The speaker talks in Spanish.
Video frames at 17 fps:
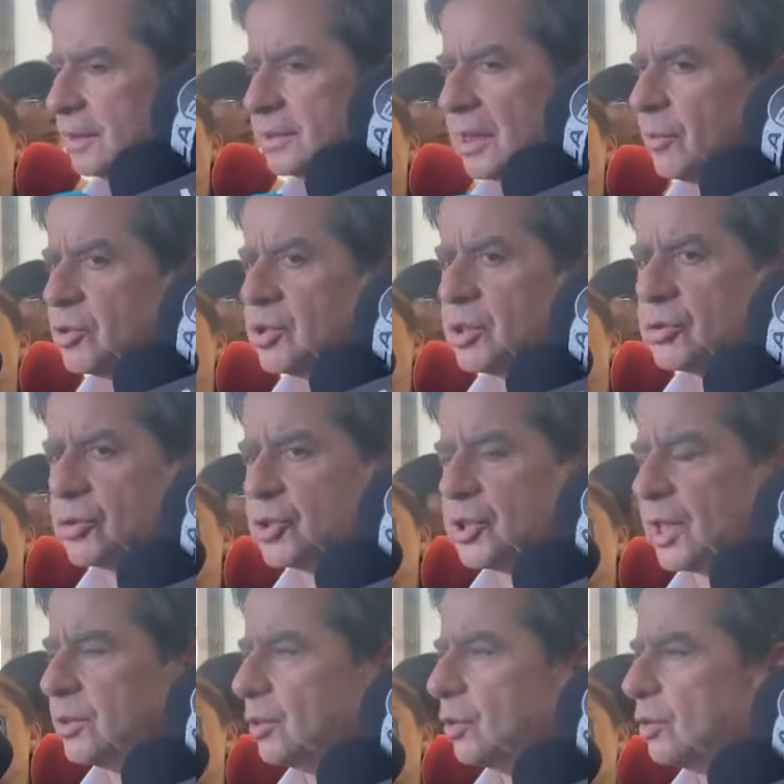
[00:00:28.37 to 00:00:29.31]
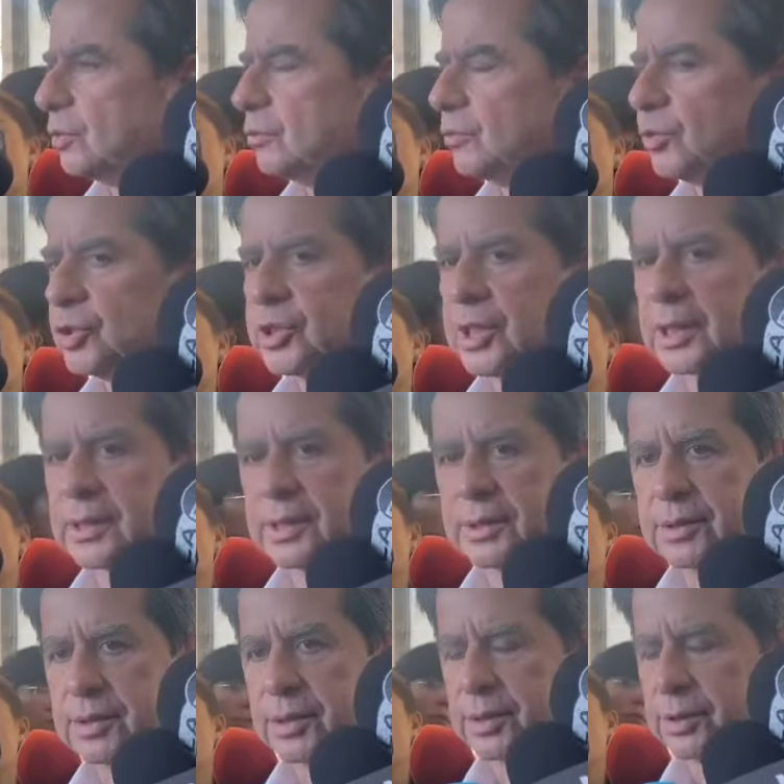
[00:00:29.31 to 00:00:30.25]
Y estamos escuchando con mucha
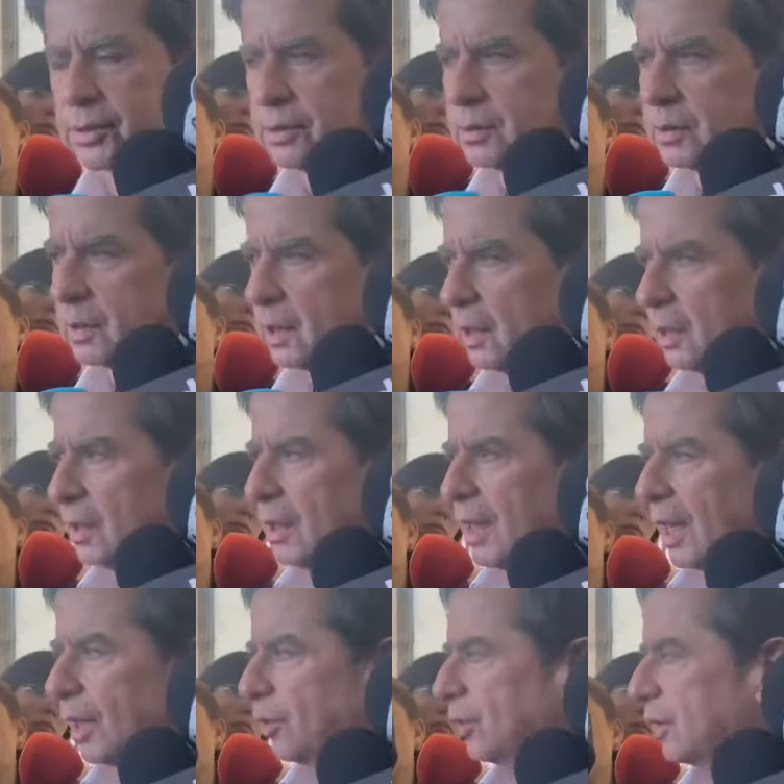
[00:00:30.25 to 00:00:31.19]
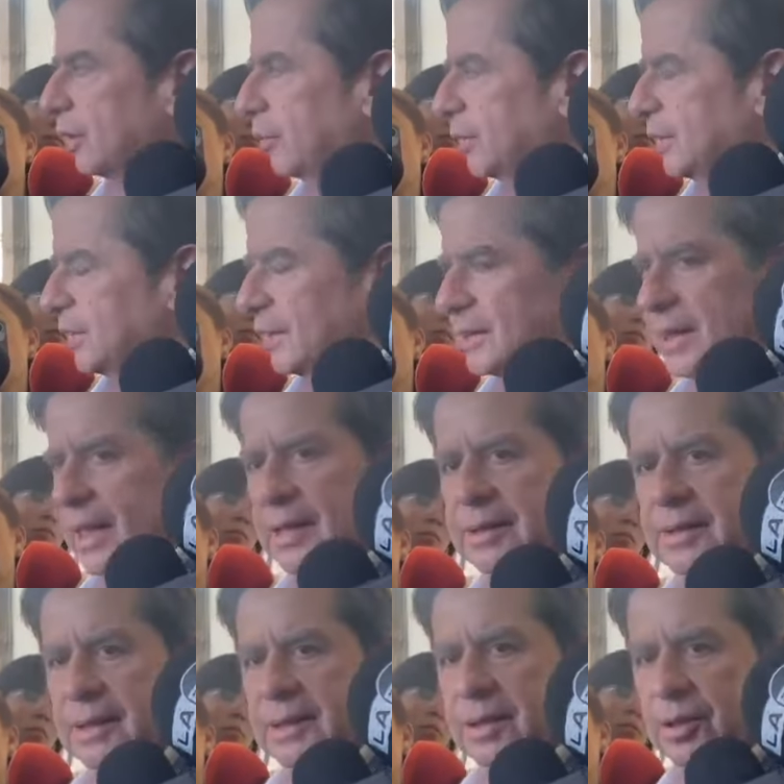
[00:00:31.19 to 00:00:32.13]
atención a los
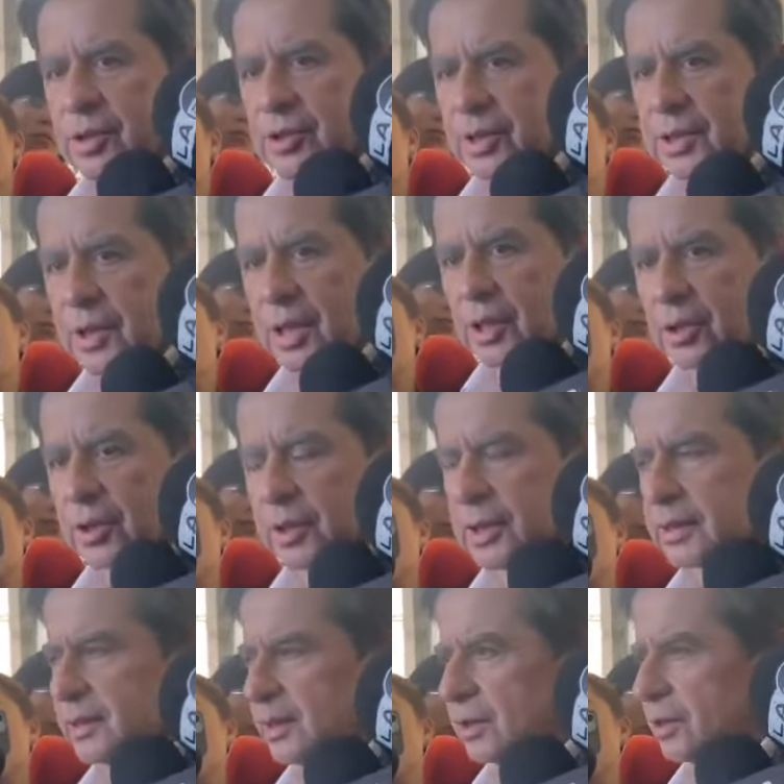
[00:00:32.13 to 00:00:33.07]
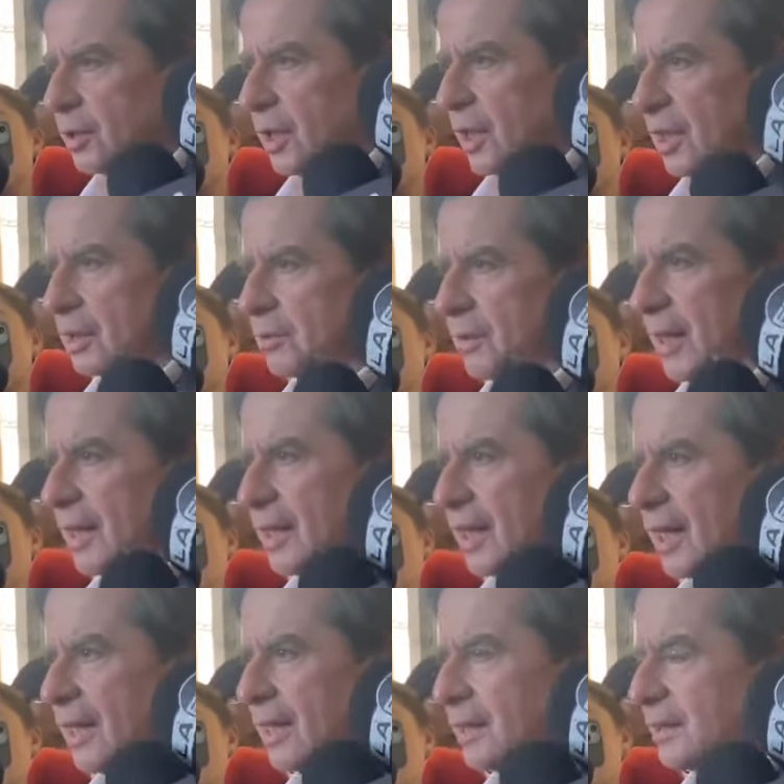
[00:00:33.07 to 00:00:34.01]
representantes y los senadores de todas las
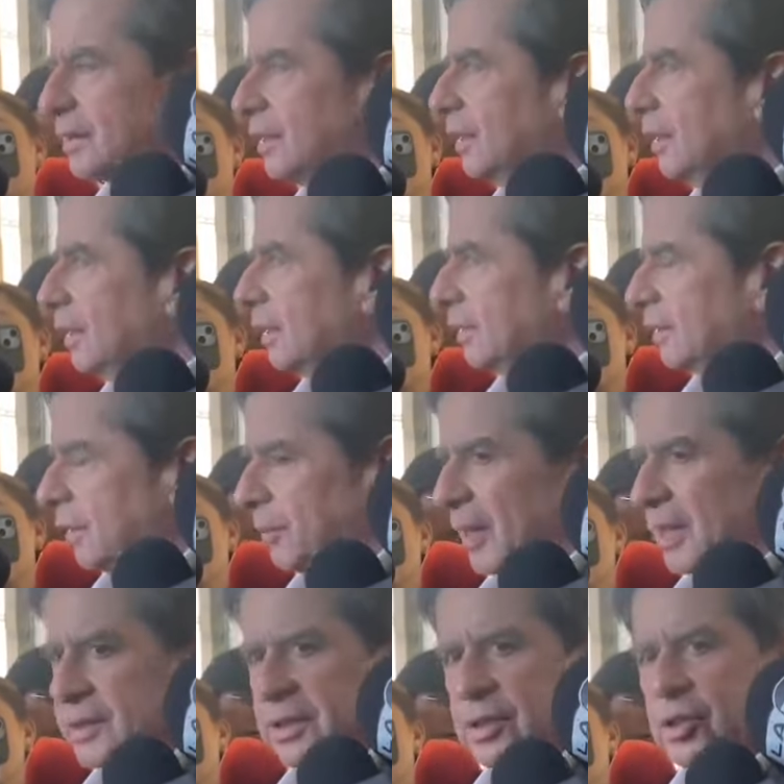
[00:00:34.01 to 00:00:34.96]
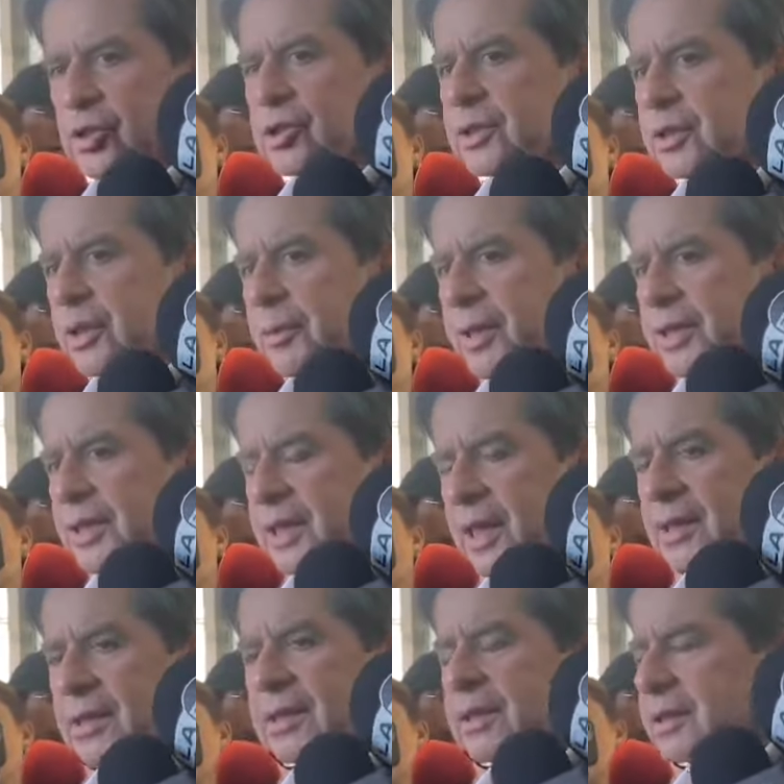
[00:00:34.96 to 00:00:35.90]
bancadas, de partidos
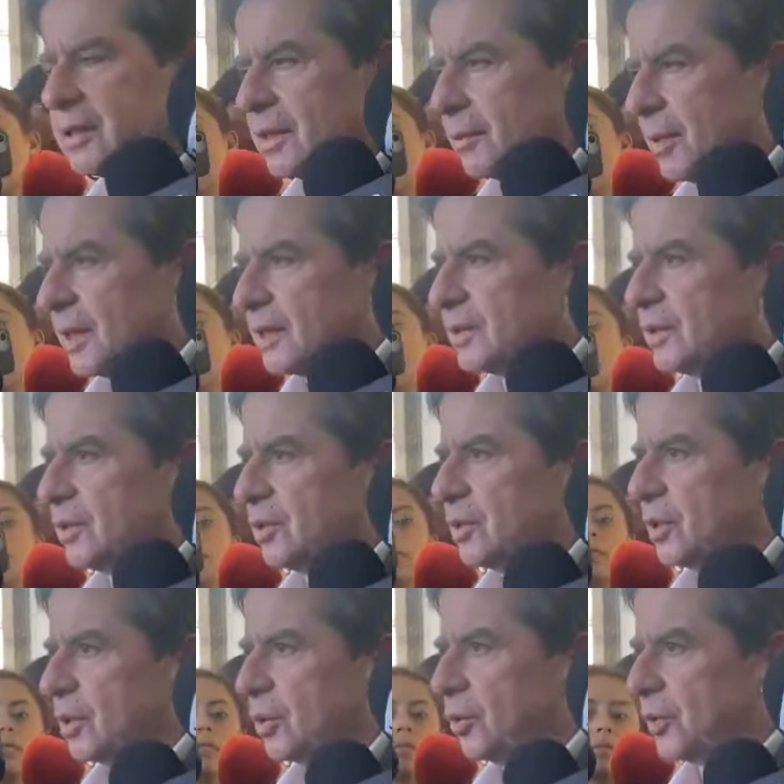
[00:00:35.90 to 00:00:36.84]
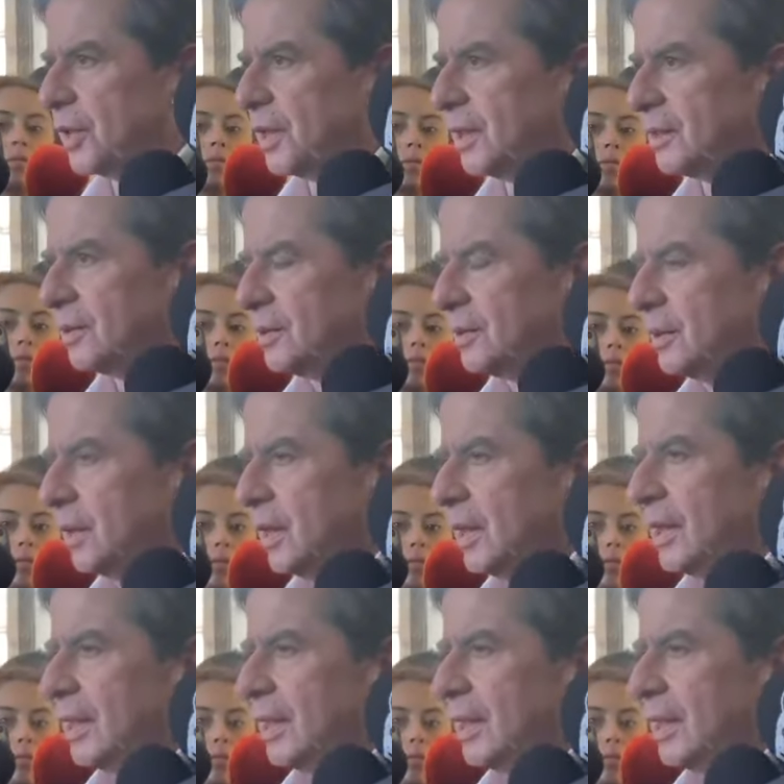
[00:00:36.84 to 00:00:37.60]
independientes, de partidos de gobierno,